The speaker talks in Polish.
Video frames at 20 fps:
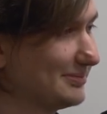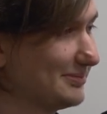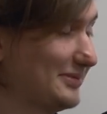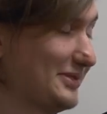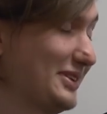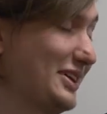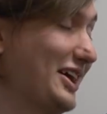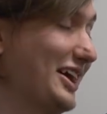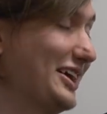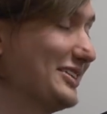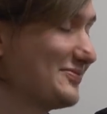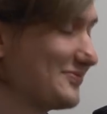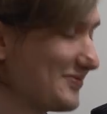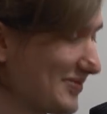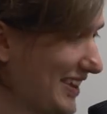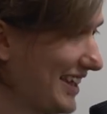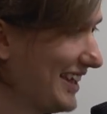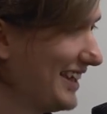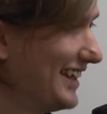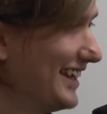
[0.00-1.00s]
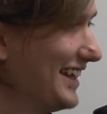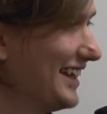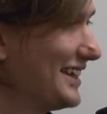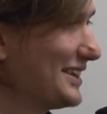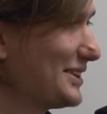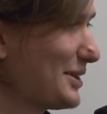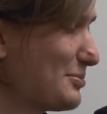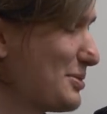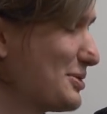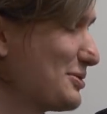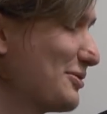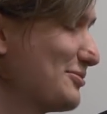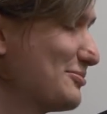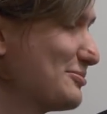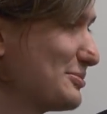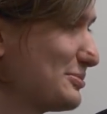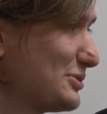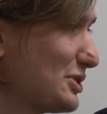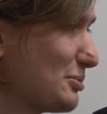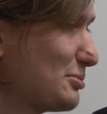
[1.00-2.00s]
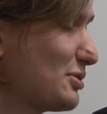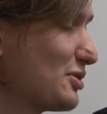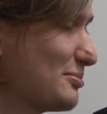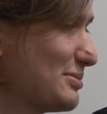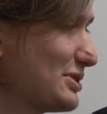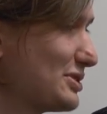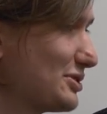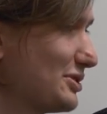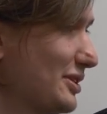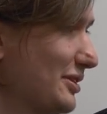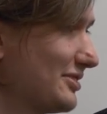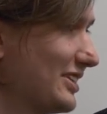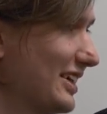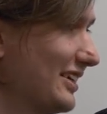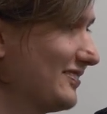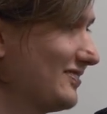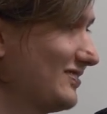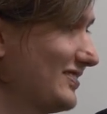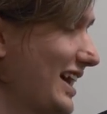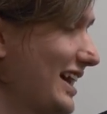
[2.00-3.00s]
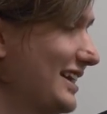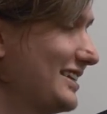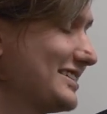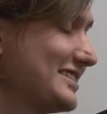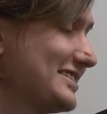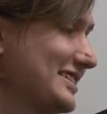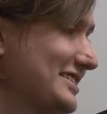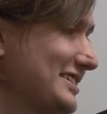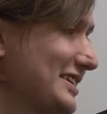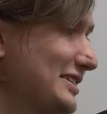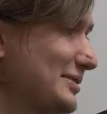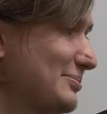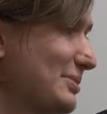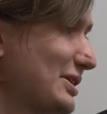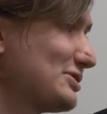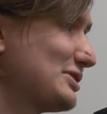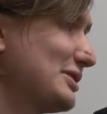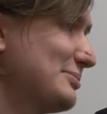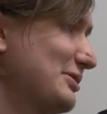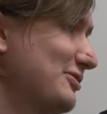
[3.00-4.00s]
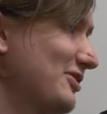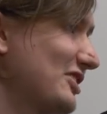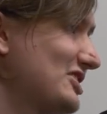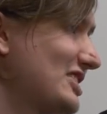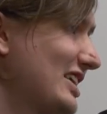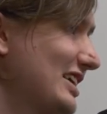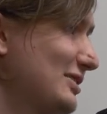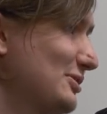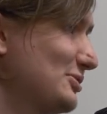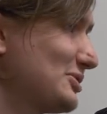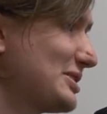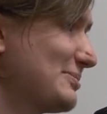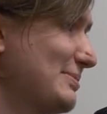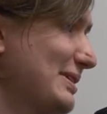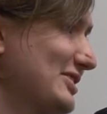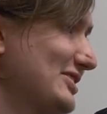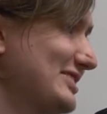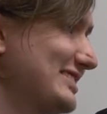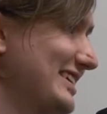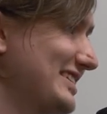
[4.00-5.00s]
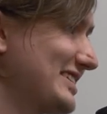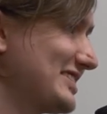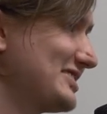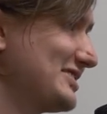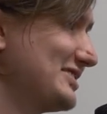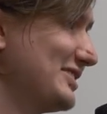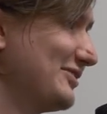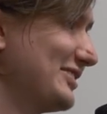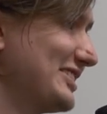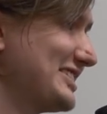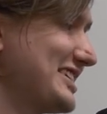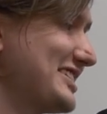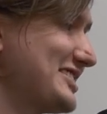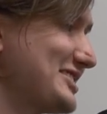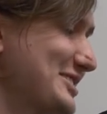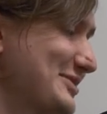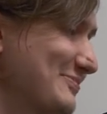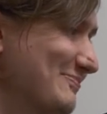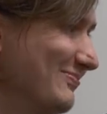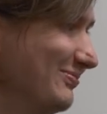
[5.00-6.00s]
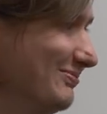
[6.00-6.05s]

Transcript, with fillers: Aha. To, było, to byłoby cudowne ale niestety pracujemy w agile'u, trzeba dostarczać nowe rzeczy.